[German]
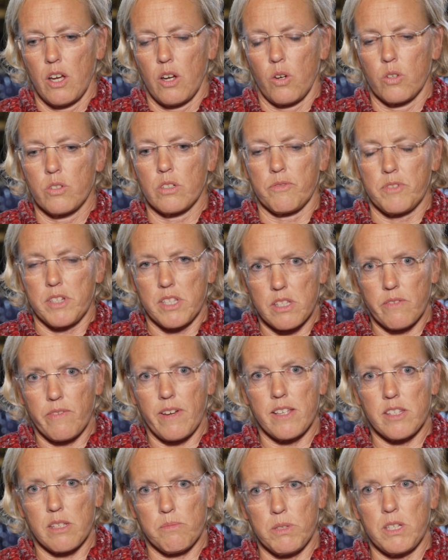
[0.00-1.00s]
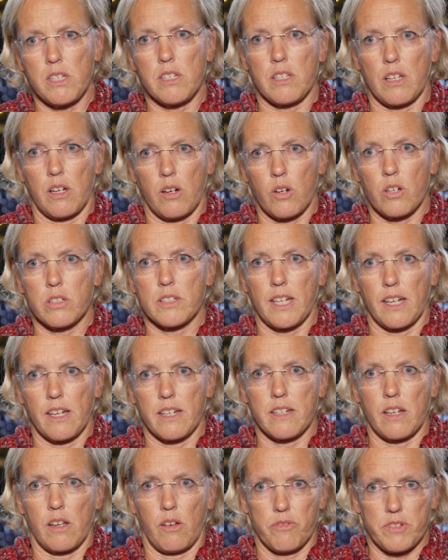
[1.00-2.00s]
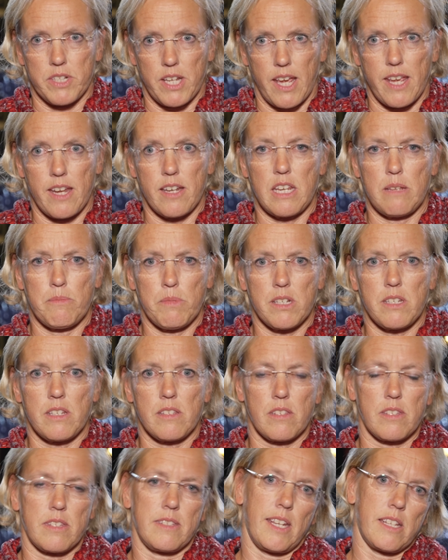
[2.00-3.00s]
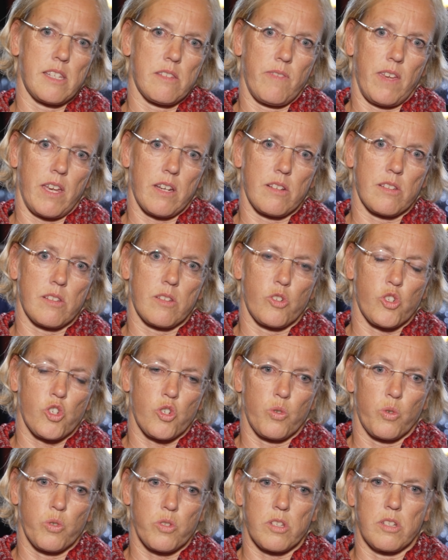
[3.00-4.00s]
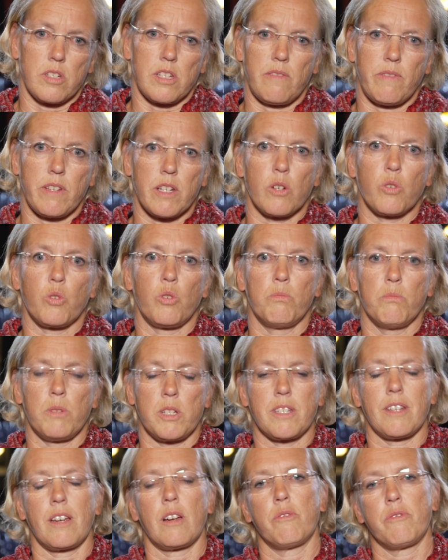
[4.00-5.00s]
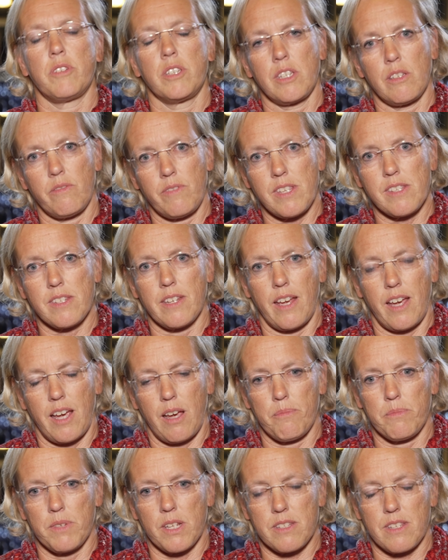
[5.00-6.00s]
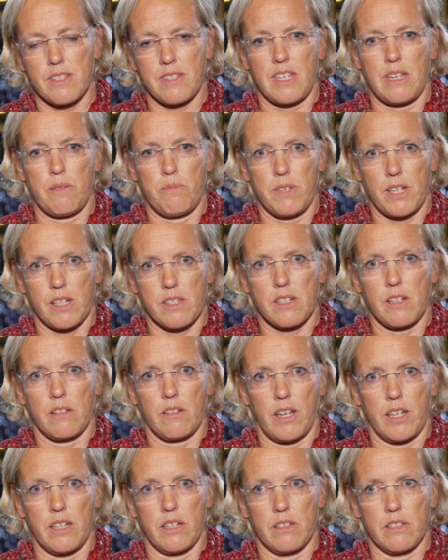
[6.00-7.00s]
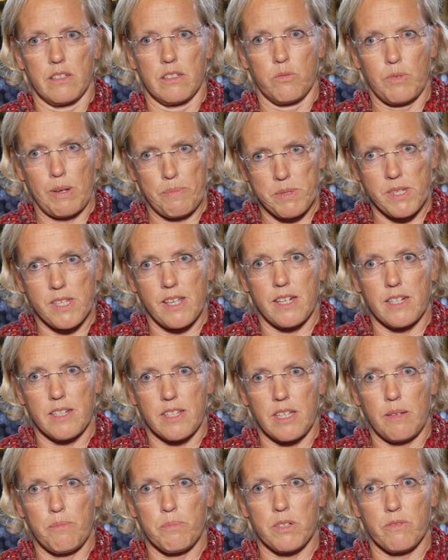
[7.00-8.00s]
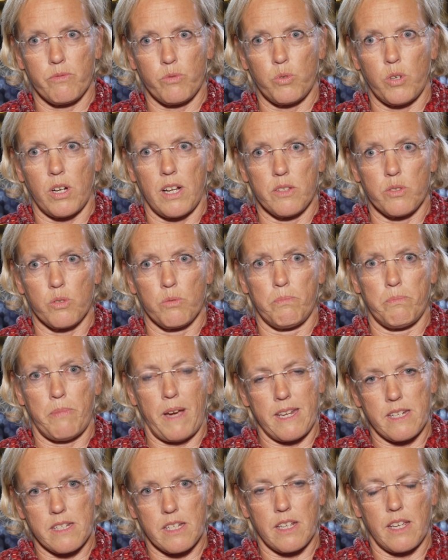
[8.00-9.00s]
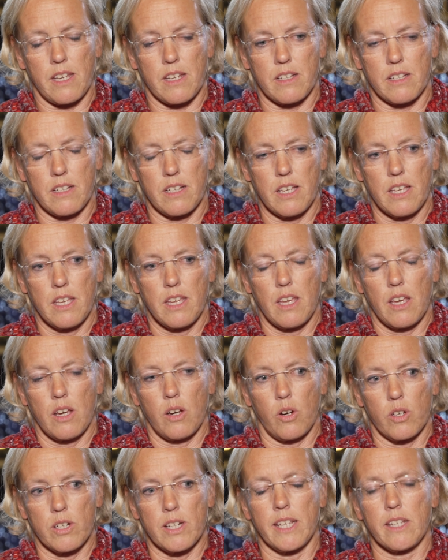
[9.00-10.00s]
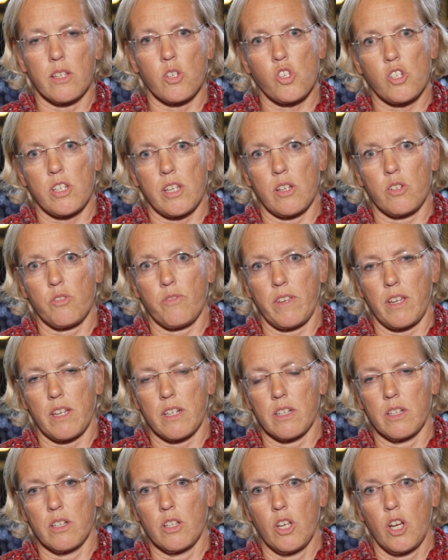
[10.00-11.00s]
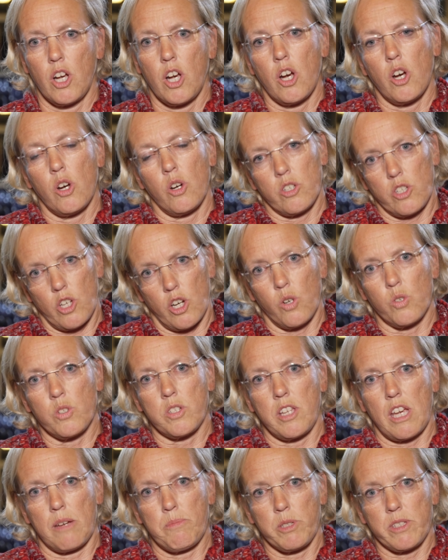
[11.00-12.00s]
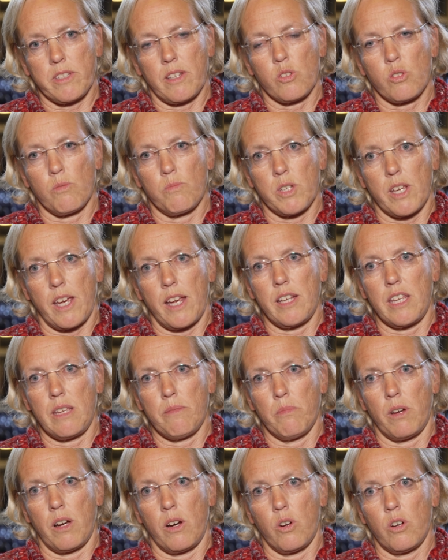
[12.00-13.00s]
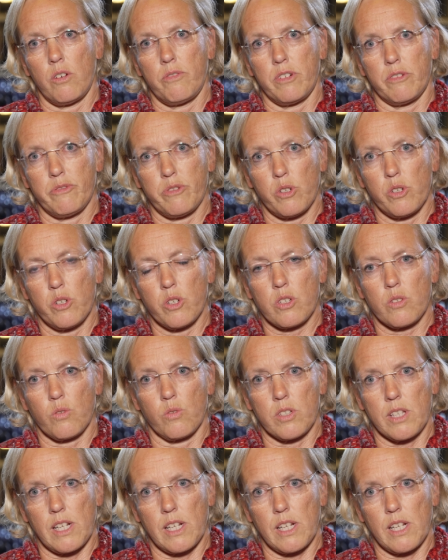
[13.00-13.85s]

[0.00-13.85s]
Und auf diese Weise bin ich auch dann auf Teilnehmer dieses Netzwerkes gestoßen, die wiederum mich darauf hingewiesen haben, dass es eben jetzt auch eine Website gibt, wo also Beiträge online gestellt werden. Ja, und die habe ich dann zum Teil eben auch verfolgt und